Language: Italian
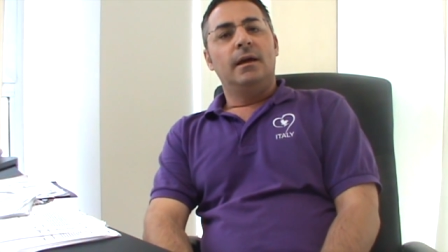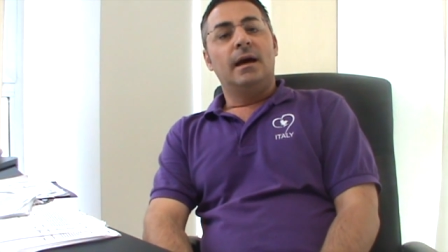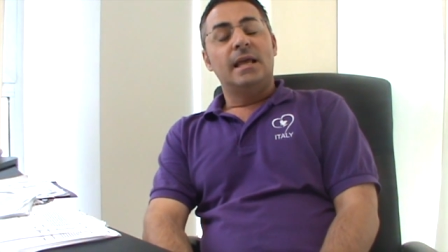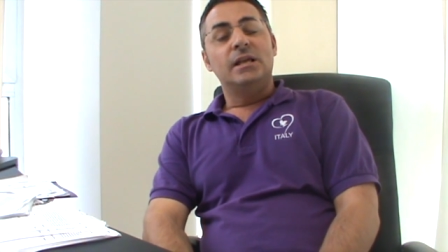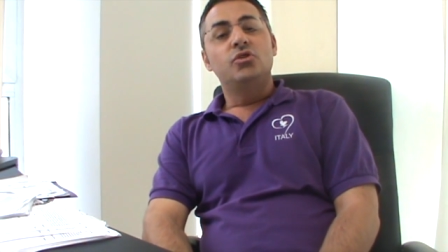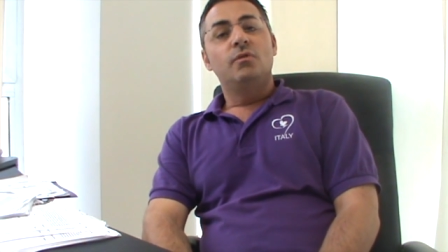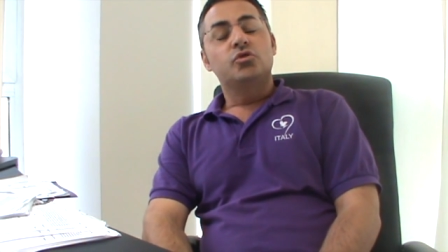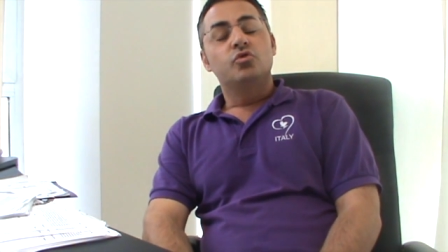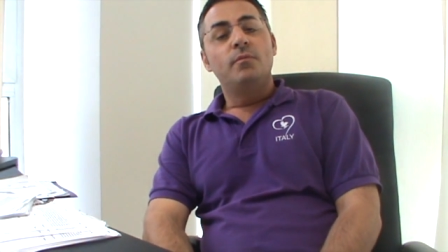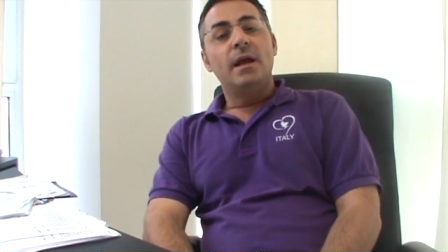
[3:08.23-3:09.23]
Adesso in
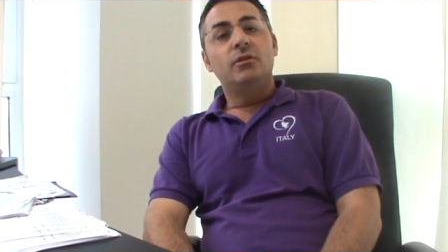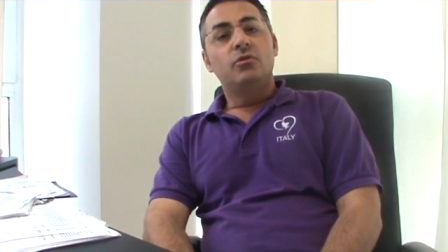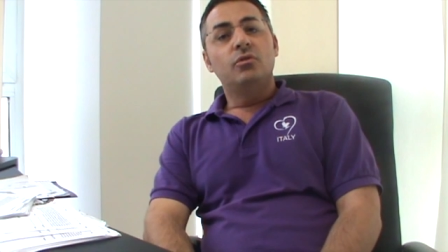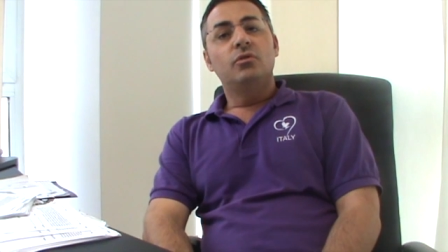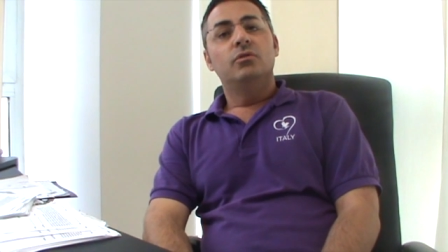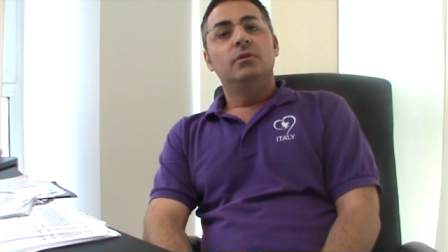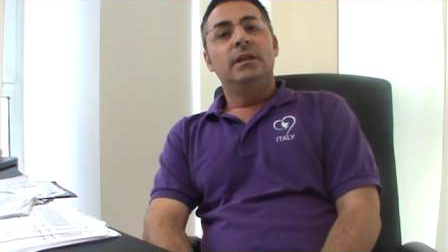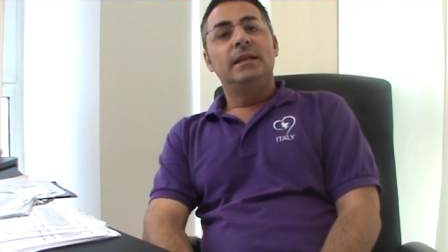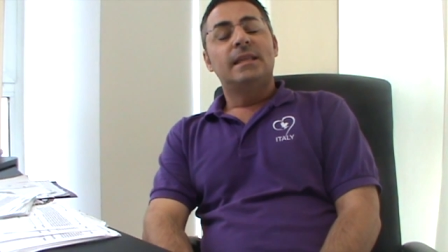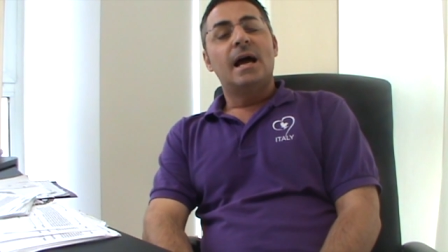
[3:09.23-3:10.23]
questo momento
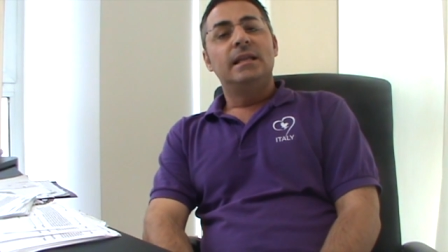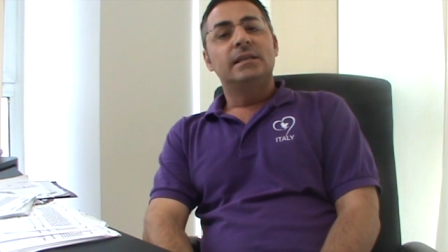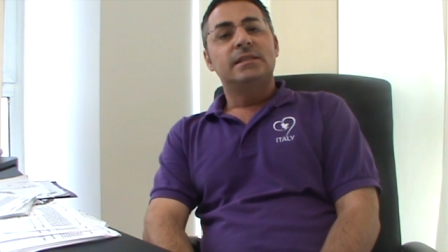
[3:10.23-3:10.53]
in Italia